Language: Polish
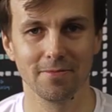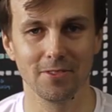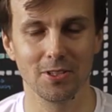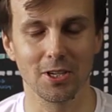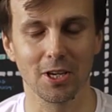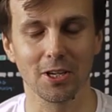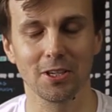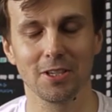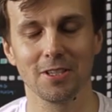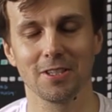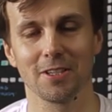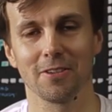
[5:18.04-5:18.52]

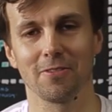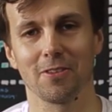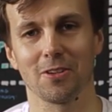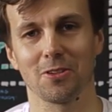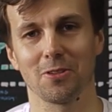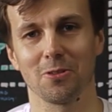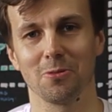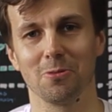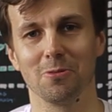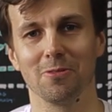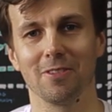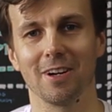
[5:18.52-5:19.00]
Dzięki za
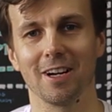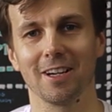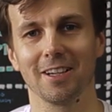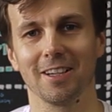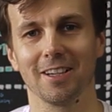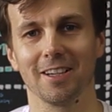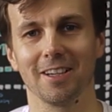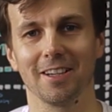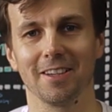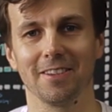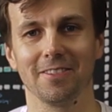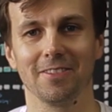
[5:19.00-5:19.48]
Waszą
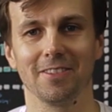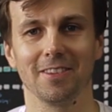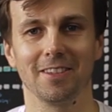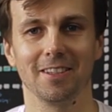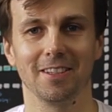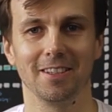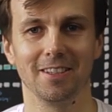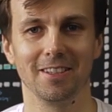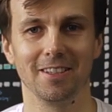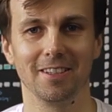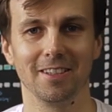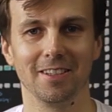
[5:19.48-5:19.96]
uwagę
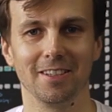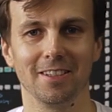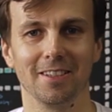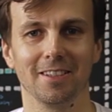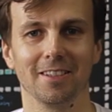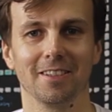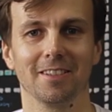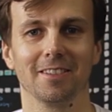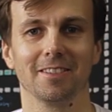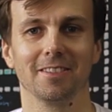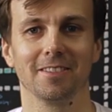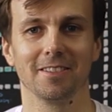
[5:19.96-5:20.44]
i
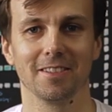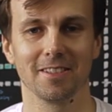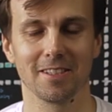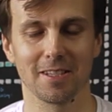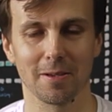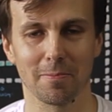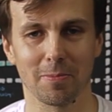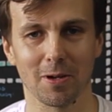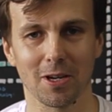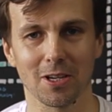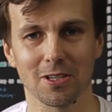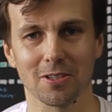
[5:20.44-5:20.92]

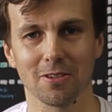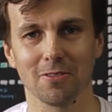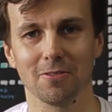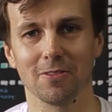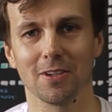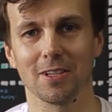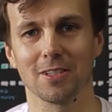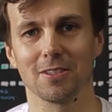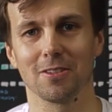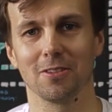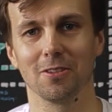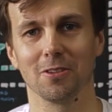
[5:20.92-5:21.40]
zapraszam
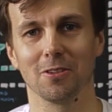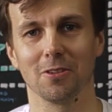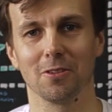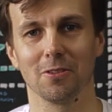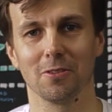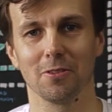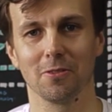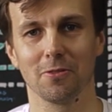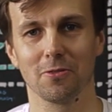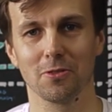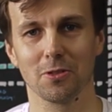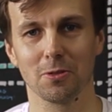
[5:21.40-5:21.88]
Was do
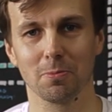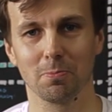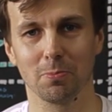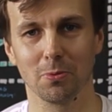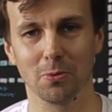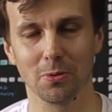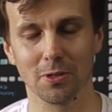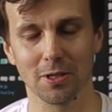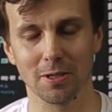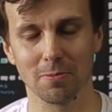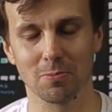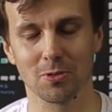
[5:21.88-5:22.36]

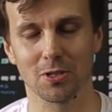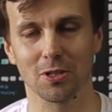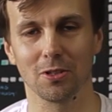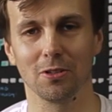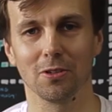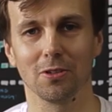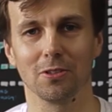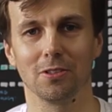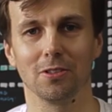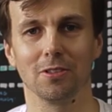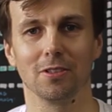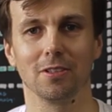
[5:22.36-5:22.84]
wspólnej
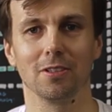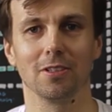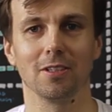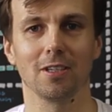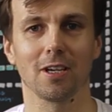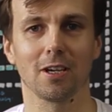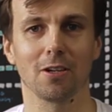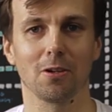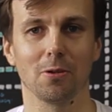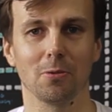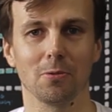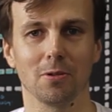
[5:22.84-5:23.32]
przygody,
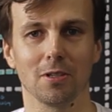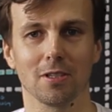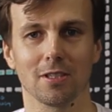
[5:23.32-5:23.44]
jaką